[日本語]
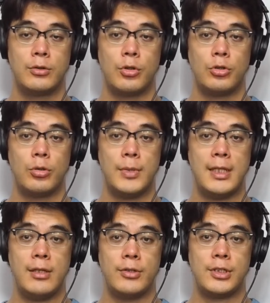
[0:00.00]
豊臣
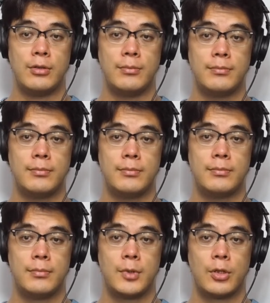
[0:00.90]
秀吉の
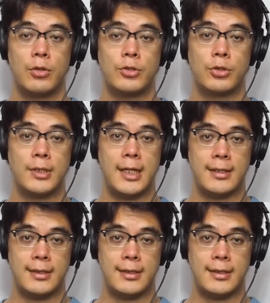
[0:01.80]
居城であっ